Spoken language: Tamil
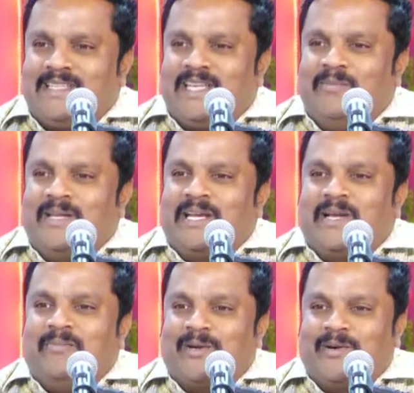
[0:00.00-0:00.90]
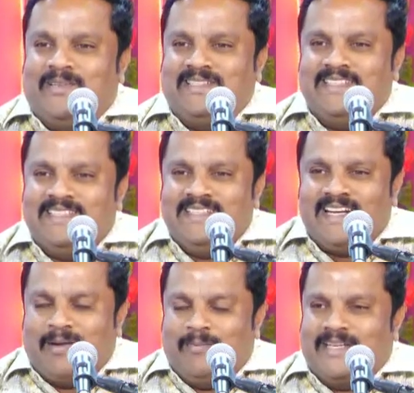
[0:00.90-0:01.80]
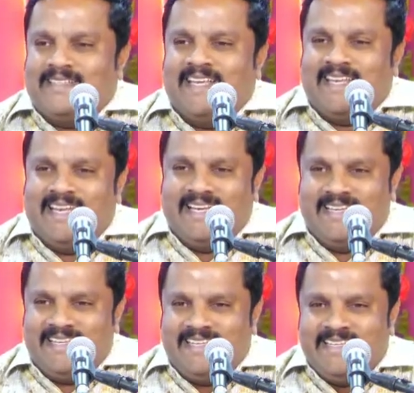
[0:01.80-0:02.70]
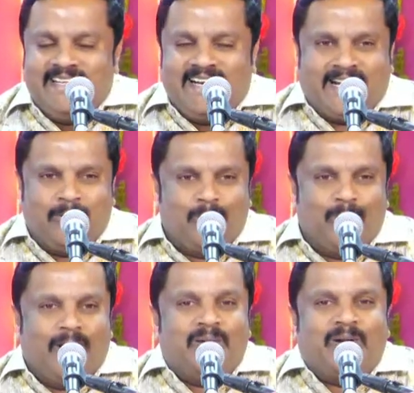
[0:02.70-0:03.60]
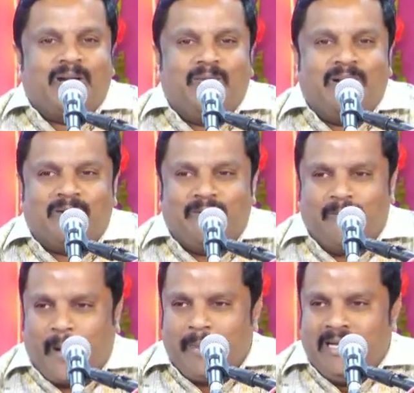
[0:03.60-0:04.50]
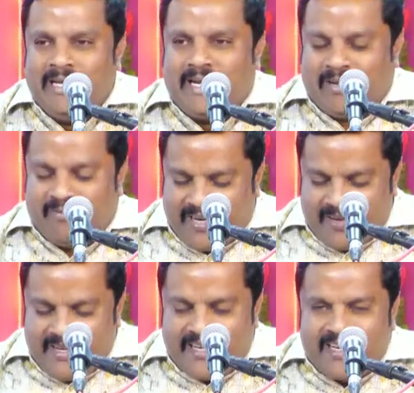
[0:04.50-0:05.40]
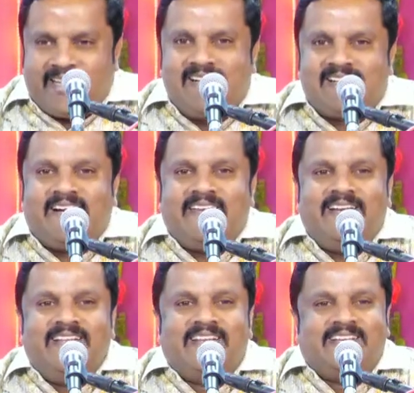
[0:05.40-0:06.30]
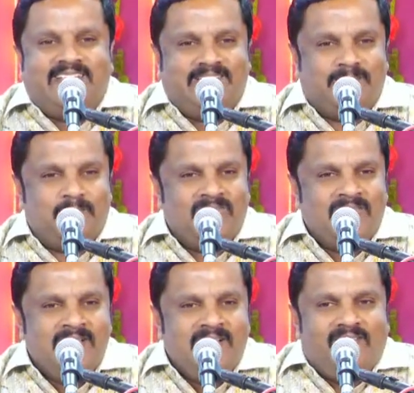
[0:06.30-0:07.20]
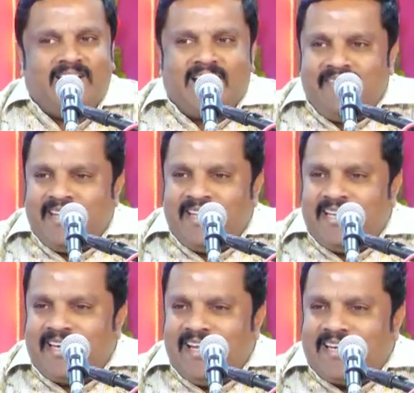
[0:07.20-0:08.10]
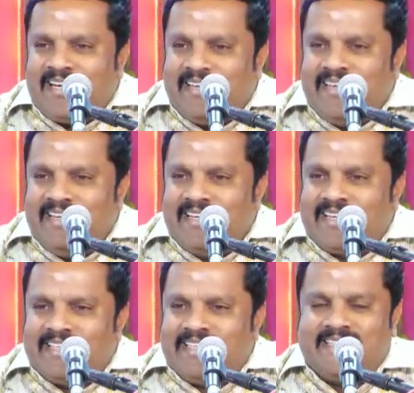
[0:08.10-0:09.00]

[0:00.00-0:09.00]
எப்படி நிற்க போகிறோம் நமக்கு தெரியல ஆனால் உருவாக்கப்பட வேண்டும் நாம் விட வேண்டிய நிறைய காரியங்கள் இருக்குது விலக வேண்டிய நிறைய காரியங்கள் இருக்குது